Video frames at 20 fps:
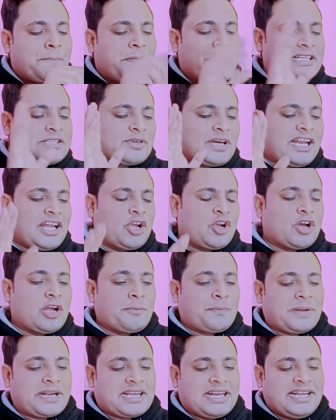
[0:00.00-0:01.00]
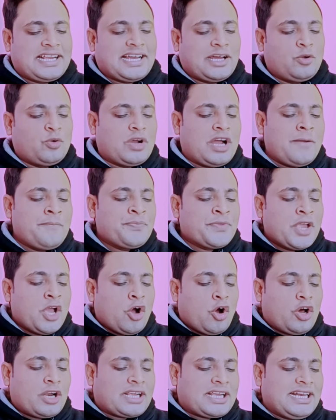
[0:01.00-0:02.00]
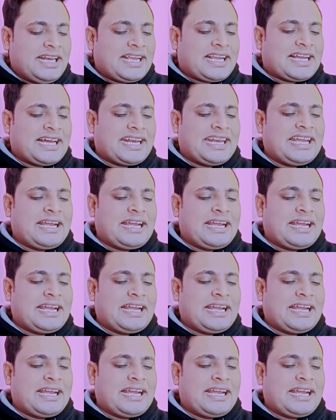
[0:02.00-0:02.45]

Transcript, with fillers: तो मैं प्लस वाले आइकॉन पर क्लिक करूंगा और क्लिक